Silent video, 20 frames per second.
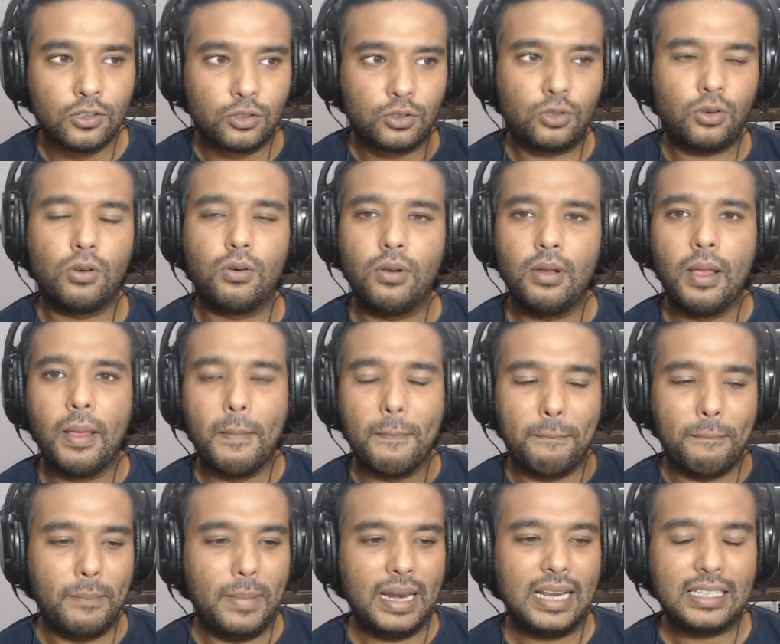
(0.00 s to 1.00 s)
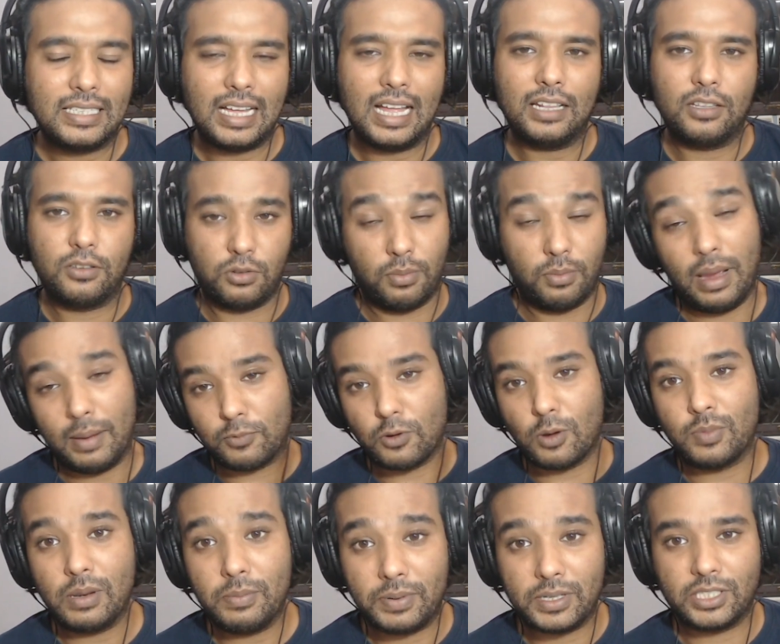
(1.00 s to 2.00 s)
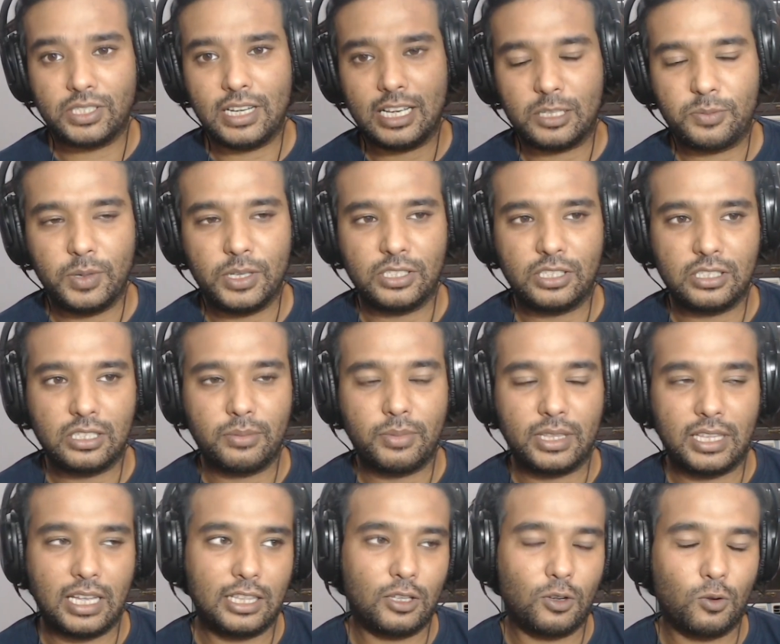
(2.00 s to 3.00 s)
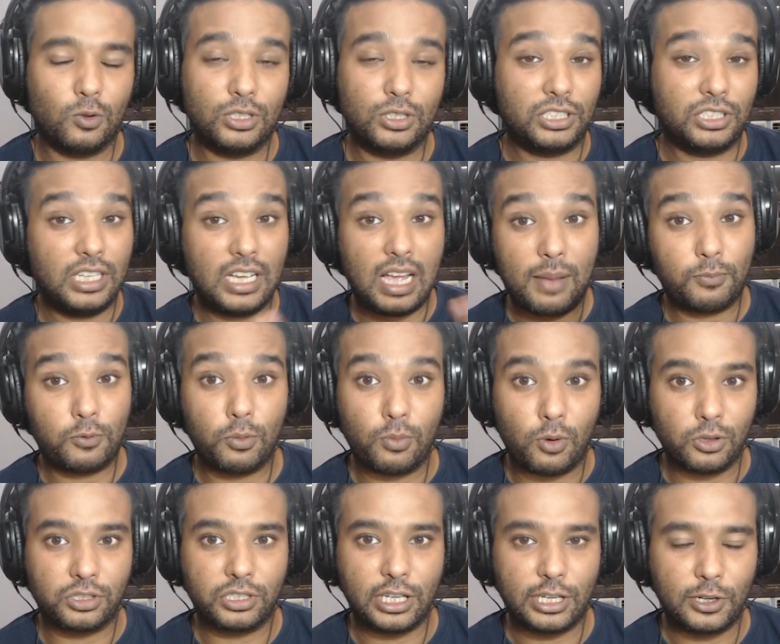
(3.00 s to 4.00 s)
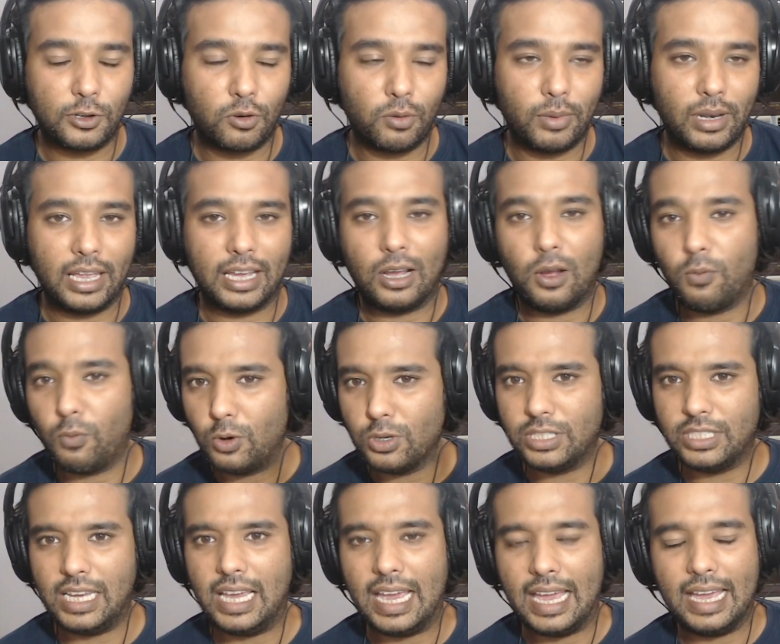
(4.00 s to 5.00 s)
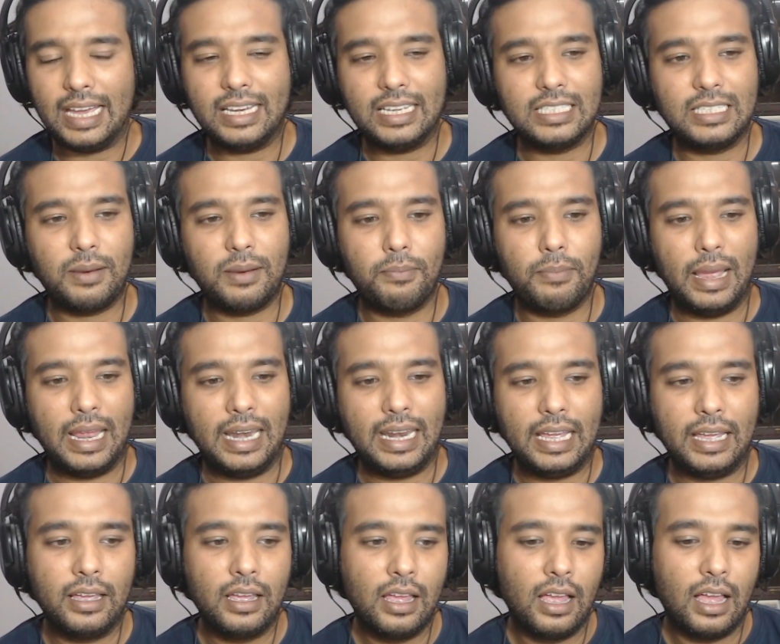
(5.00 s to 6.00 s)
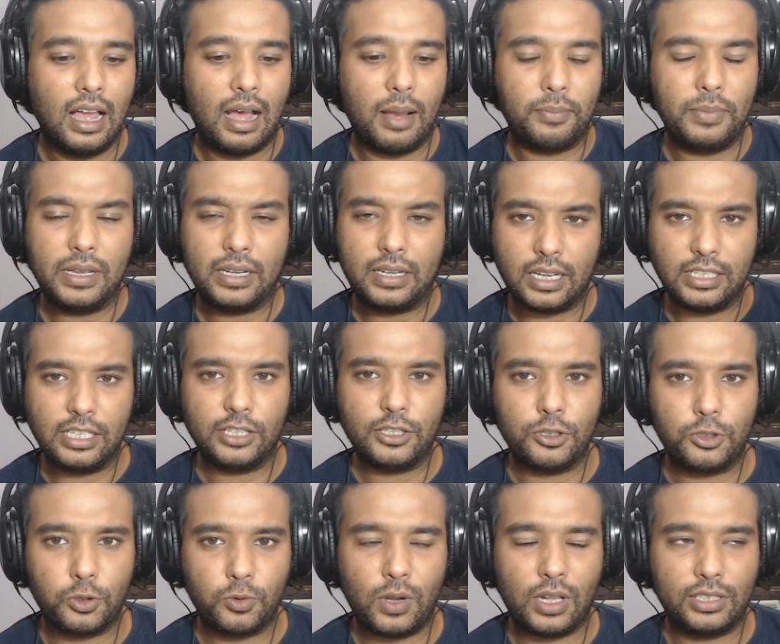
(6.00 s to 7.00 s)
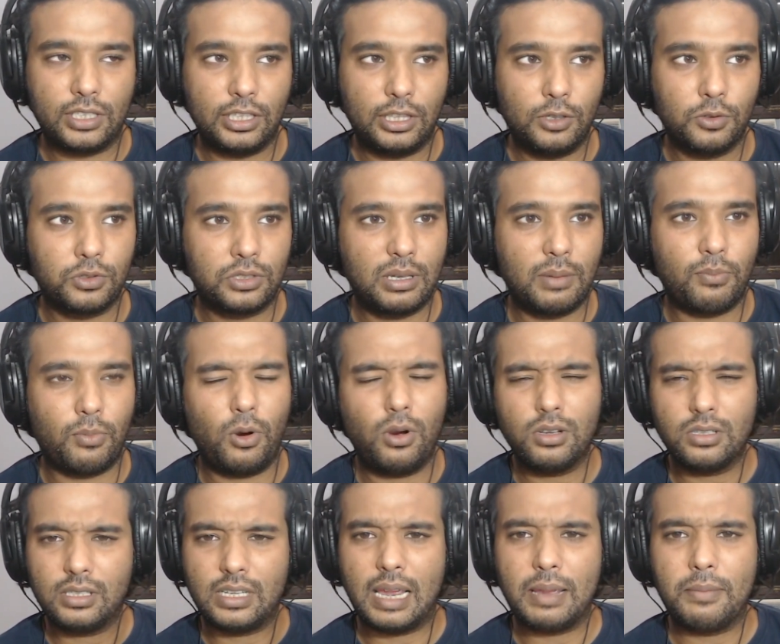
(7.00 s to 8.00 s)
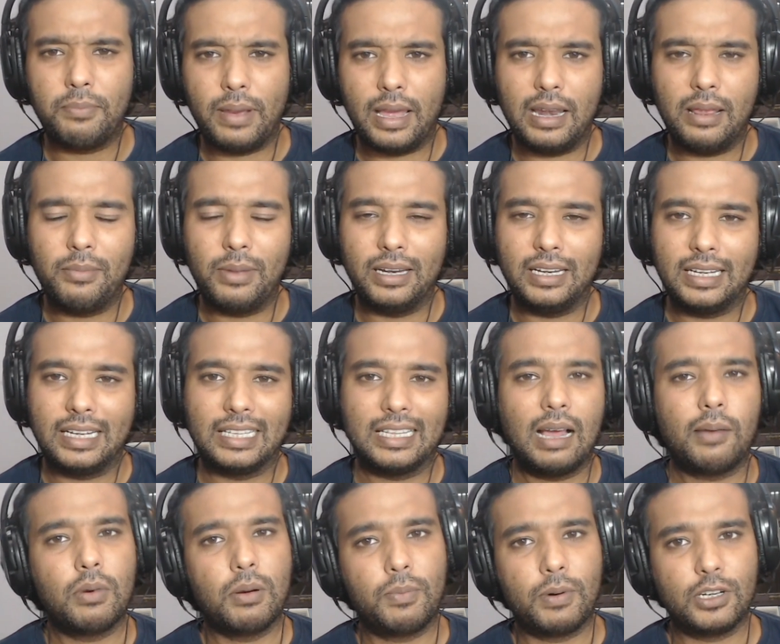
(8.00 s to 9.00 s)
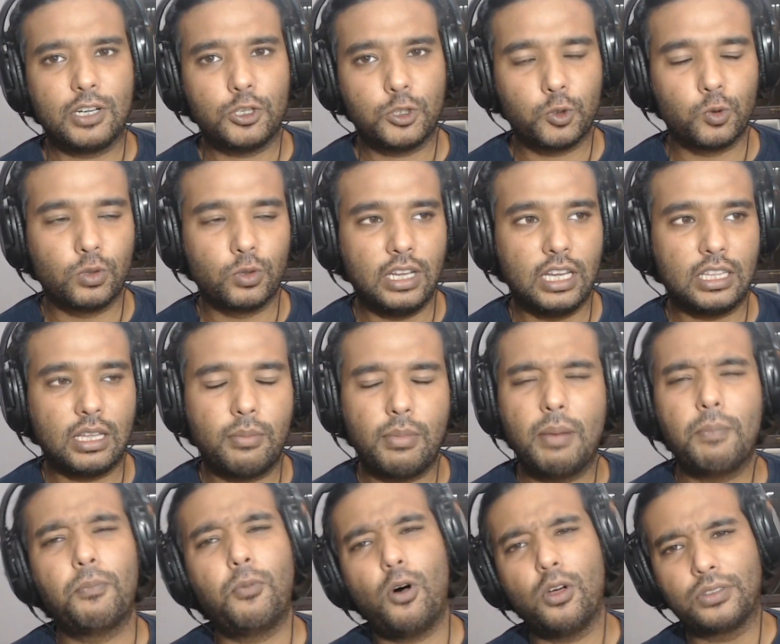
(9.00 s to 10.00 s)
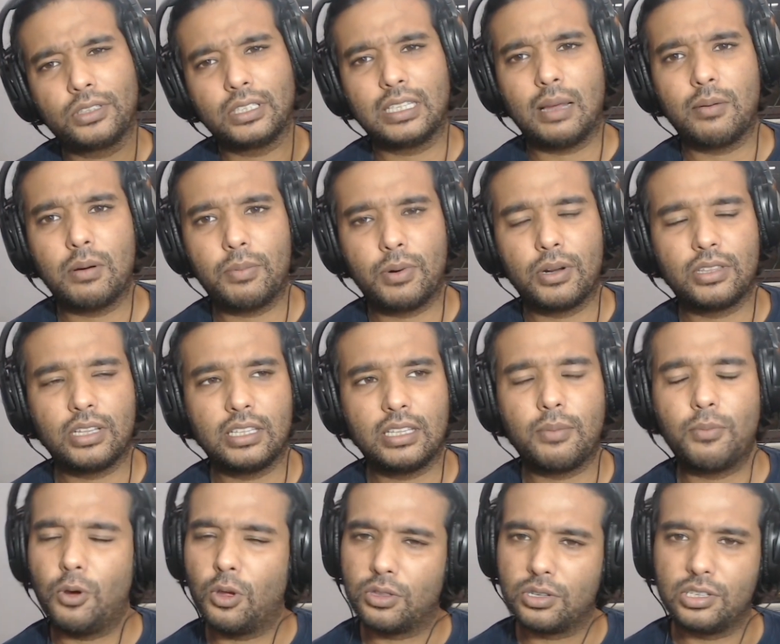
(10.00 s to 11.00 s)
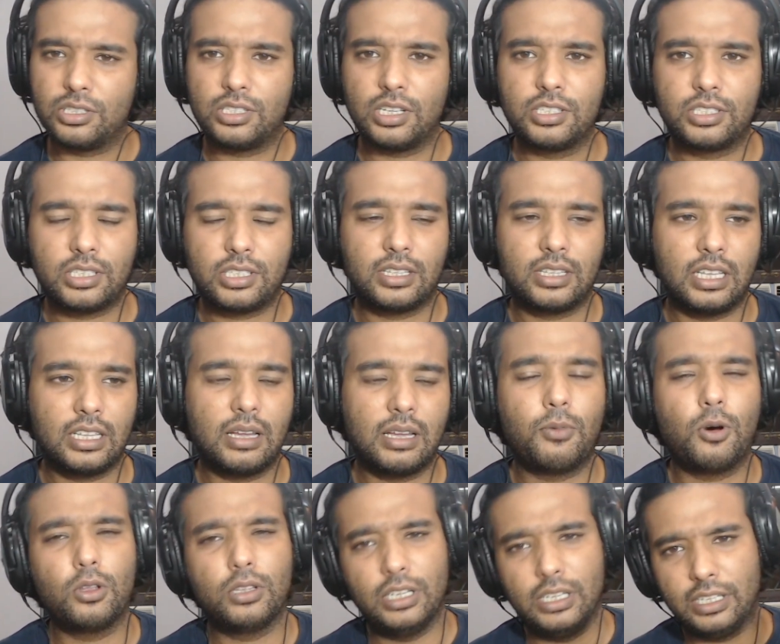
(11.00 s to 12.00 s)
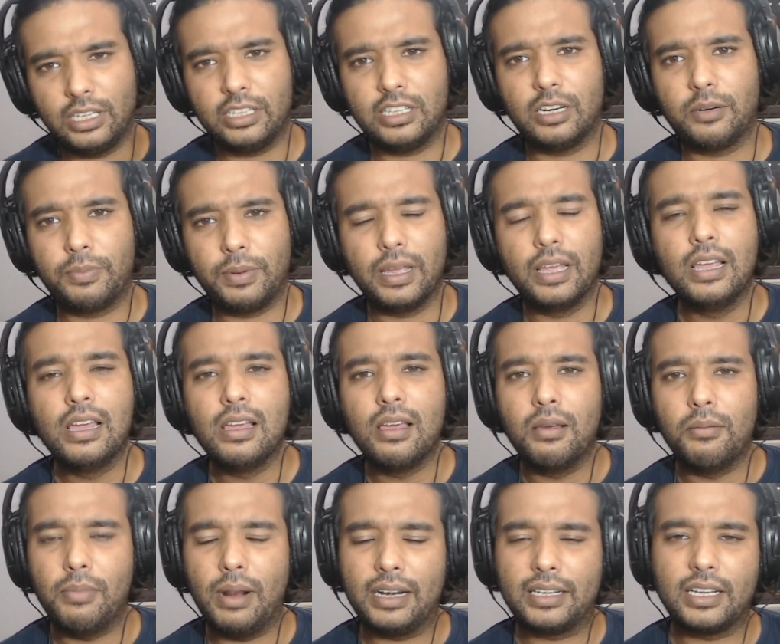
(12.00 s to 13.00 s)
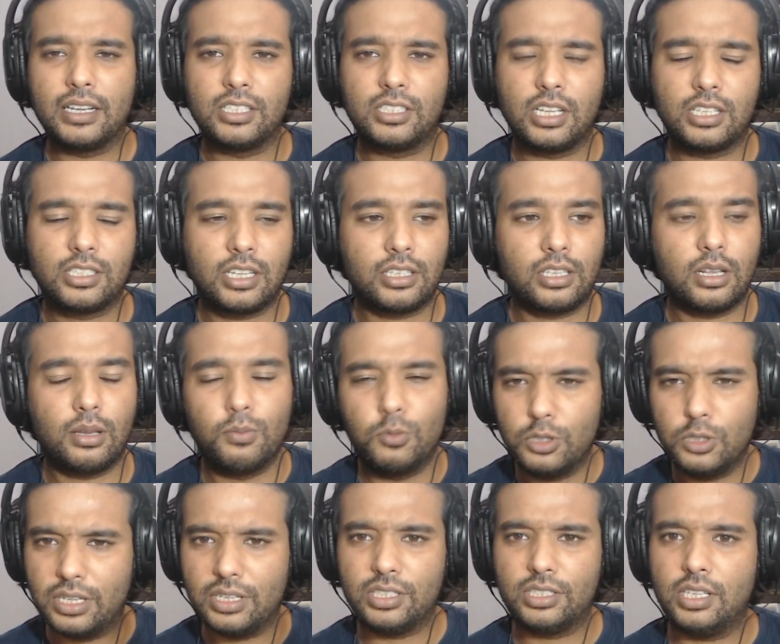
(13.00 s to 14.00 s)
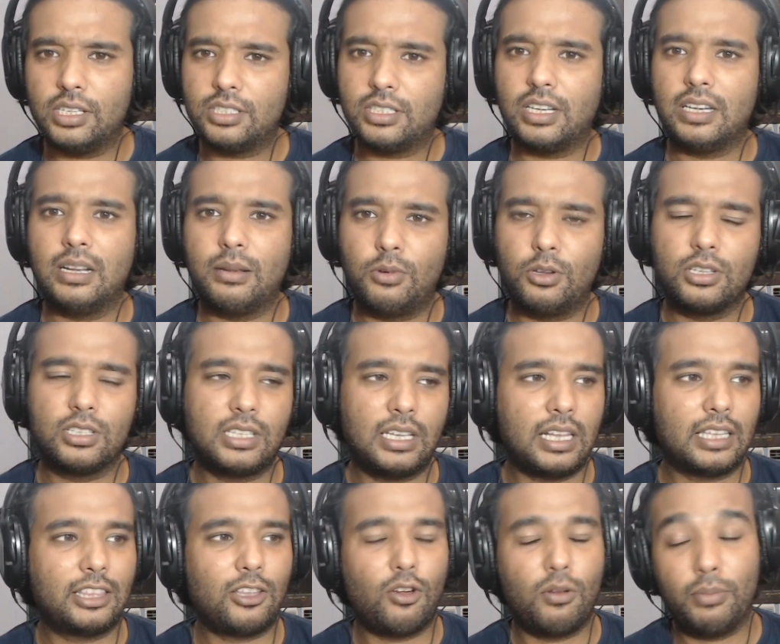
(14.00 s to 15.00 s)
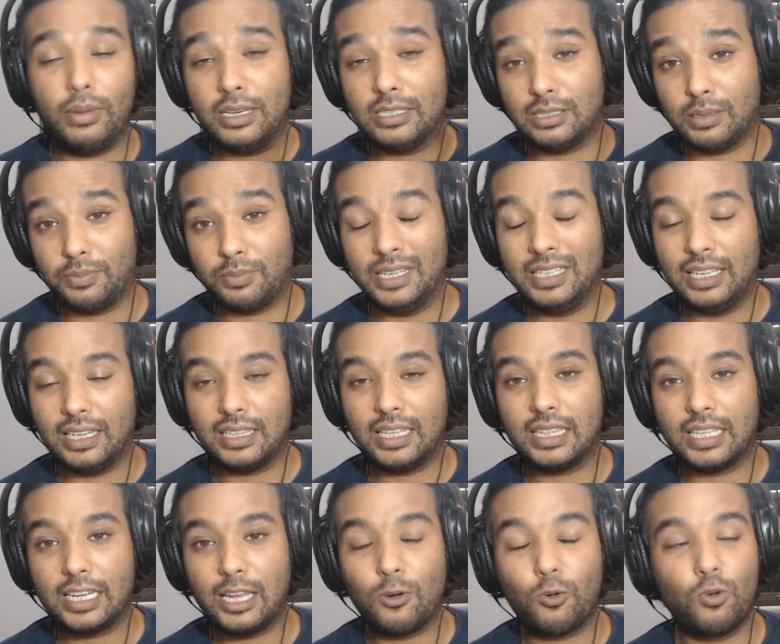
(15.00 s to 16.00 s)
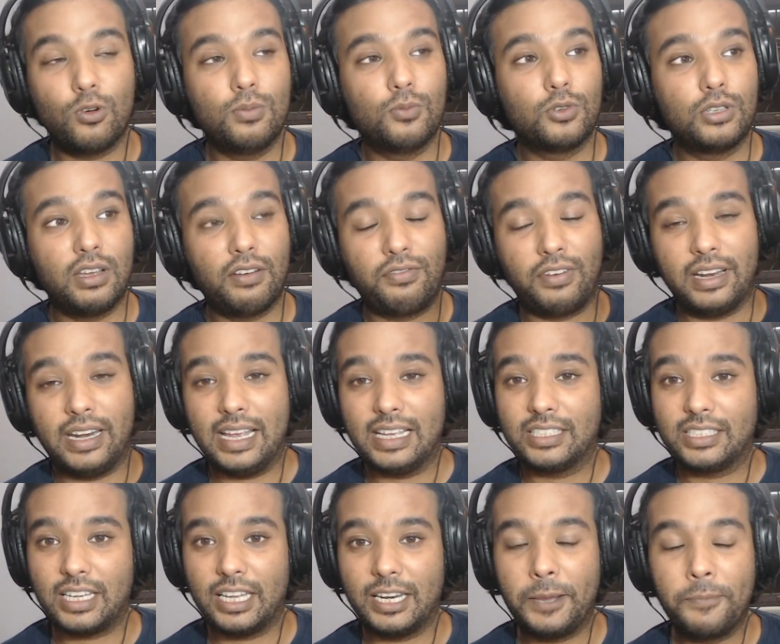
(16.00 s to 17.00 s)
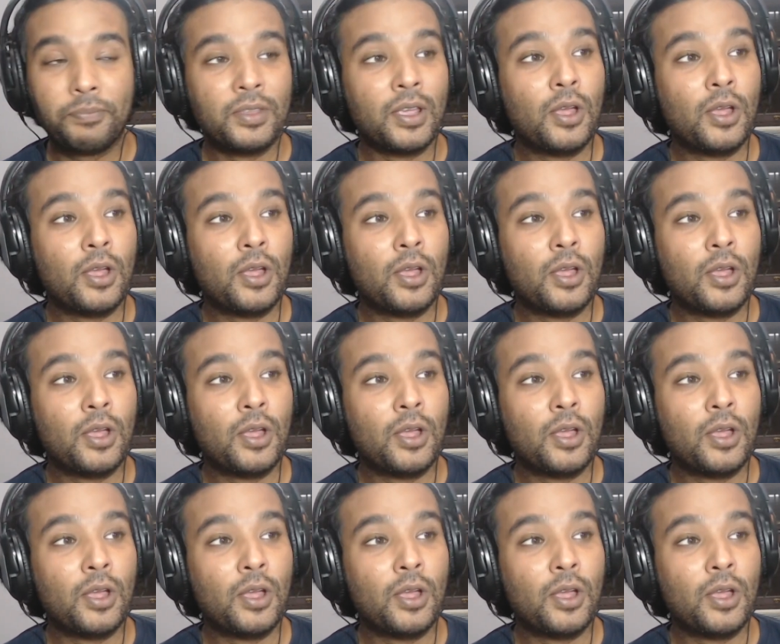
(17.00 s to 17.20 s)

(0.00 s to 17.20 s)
सो so, मेरे साथ जो मैं आपको अपने पर्सनल एक्सपीरियंस से बताता हूँ जिससे आपको बहुत सीखने को मिलेगा वो ये है कि जब मैंने अपने करियर की शुरुआत की थी उससे बहुत टाइम पहले मैंने किताबें पढ़ना शुरू किया था मैं बहुत किताबें पढ़ता था बहुत रिसर्च करता था बहुत इंटरनेट पे बैठ के रिसर्च करता था मुझे रिसर्च करना बहुत अच्छा लगता और मैं सपने देखता था कि कोई मुझे फाइनेंस करे